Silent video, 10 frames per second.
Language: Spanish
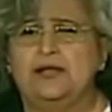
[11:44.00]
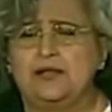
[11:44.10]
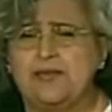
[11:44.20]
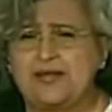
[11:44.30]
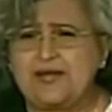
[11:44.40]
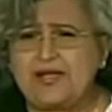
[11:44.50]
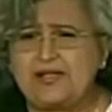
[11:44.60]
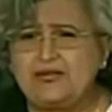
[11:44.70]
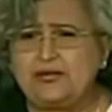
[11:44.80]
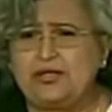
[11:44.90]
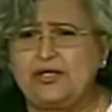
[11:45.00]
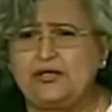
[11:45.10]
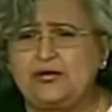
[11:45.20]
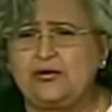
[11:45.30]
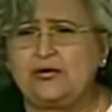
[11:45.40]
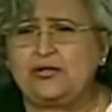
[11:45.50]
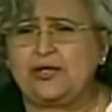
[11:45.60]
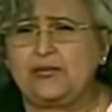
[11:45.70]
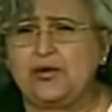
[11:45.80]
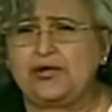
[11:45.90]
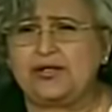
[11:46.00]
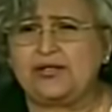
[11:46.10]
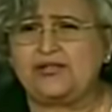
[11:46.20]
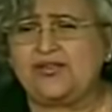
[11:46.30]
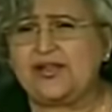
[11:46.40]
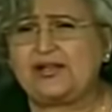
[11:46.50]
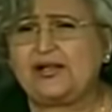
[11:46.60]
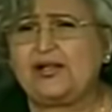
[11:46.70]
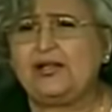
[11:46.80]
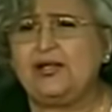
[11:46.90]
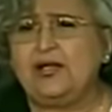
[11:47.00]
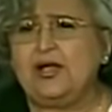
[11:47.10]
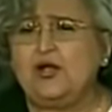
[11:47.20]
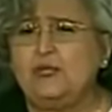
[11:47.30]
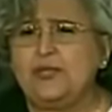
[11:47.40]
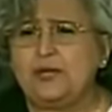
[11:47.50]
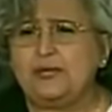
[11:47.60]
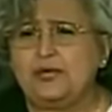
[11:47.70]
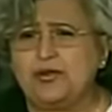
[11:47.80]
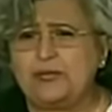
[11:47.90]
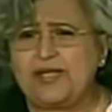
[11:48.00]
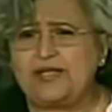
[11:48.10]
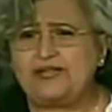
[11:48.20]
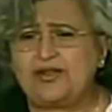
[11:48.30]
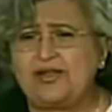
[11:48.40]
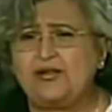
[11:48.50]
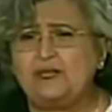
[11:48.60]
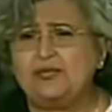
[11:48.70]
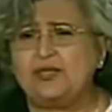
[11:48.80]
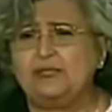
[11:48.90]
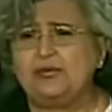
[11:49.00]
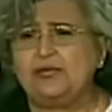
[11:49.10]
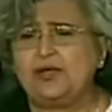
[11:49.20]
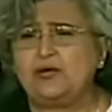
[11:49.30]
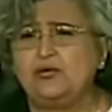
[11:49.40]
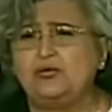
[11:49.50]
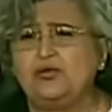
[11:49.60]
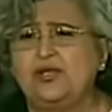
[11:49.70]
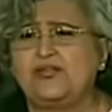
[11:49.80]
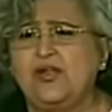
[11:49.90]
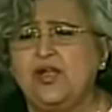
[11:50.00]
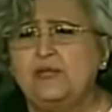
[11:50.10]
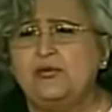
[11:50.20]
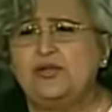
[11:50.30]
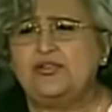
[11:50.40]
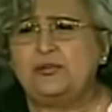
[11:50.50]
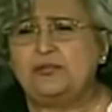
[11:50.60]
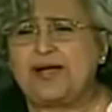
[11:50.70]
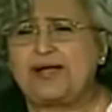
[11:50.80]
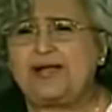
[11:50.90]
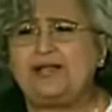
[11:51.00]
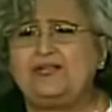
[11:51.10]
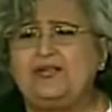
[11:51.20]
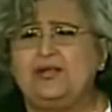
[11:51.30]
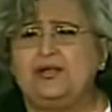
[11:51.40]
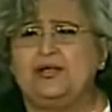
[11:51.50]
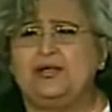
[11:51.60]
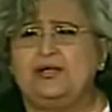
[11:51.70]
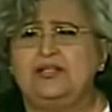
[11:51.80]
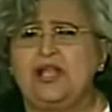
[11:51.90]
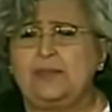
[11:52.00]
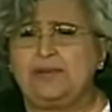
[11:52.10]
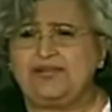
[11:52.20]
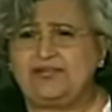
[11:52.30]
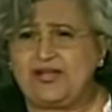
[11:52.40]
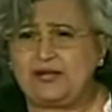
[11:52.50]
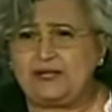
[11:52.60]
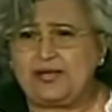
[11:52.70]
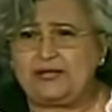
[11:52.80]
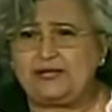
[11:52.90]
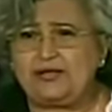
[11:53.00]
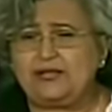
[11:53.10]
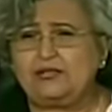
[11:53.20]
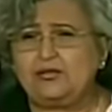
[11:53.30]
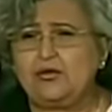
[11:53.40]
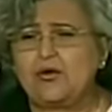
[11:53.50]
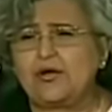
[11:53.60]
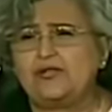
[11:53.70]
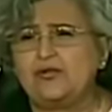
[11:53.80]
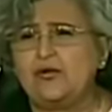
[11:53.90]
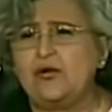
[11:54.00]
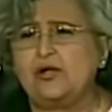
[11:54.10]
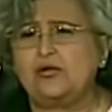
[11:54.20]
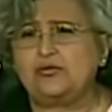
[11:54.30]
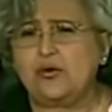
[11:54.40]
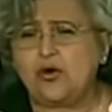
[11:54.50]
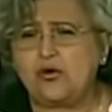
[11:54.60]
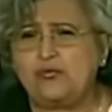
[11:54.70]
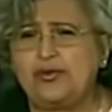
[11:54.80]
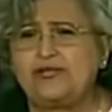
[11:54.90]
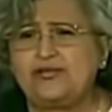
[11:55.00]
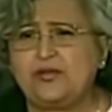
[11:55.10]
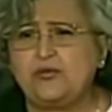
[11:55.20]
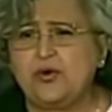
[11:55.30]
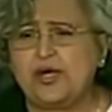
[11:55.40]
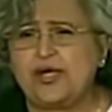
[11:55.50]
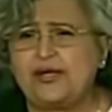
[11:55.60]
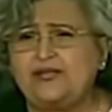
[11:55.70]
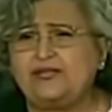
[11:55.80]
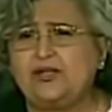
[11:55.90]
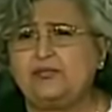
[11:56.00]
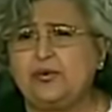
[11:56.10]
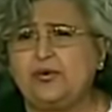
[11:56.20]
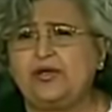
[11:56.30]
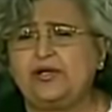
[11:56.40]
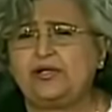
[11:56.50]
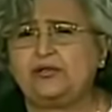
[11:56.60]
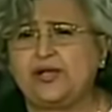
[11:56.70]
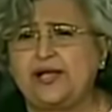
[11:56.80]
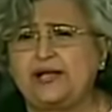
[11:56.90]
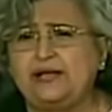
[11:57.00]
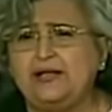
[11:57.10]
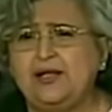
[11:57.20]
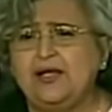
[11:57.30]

Además de eso, quiero, queremos agradecerle a los miembros de mesa, a los miembros de las juntas municipales y especialmente y de todo corazón a los hombres y mujeres del Poder Electoral